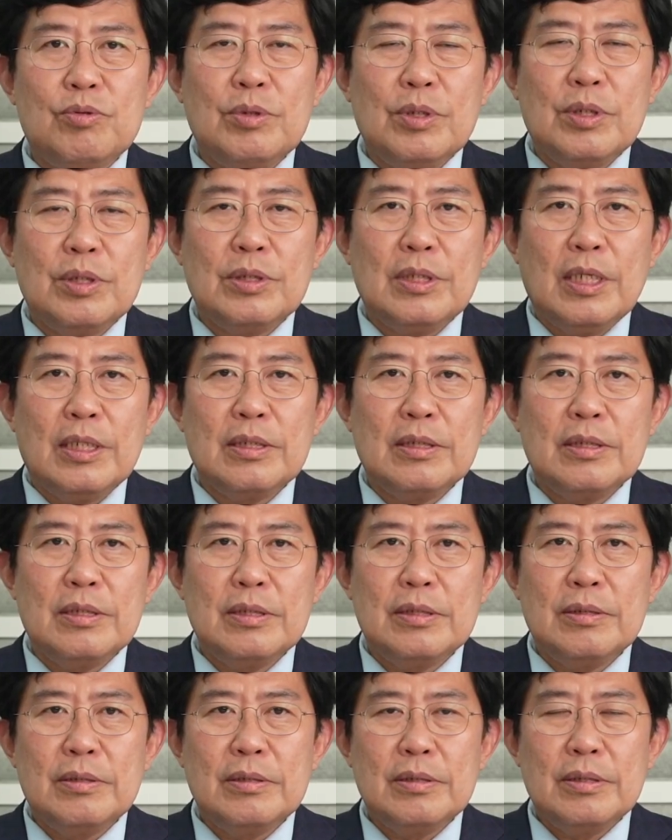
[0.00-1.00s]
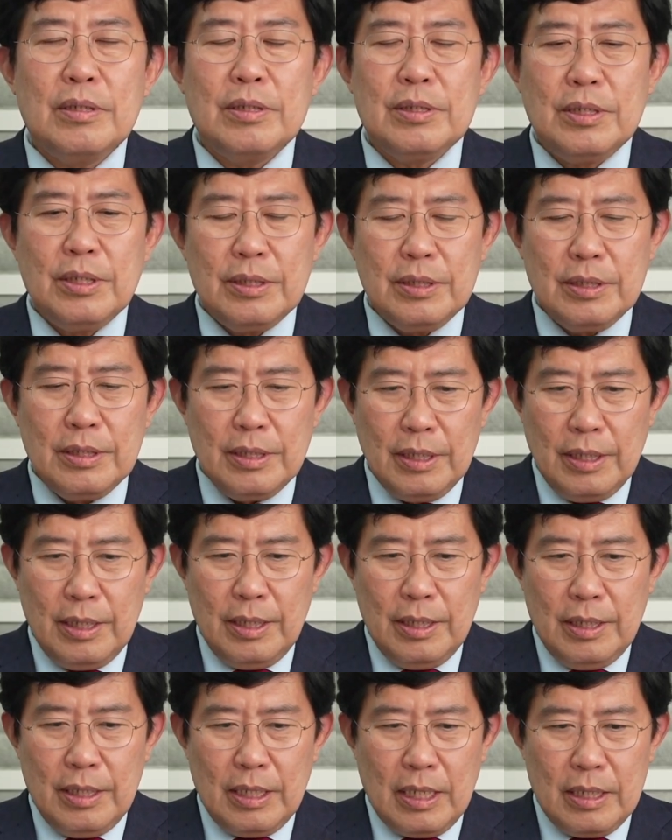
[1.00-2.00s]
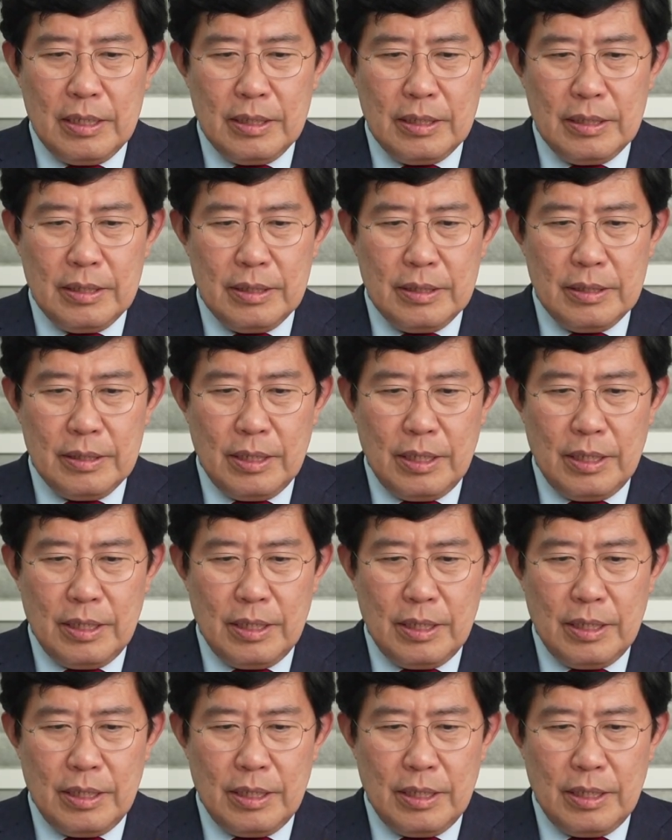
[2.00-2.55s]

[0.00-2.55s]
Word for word: 둘러싼 그 어떤 그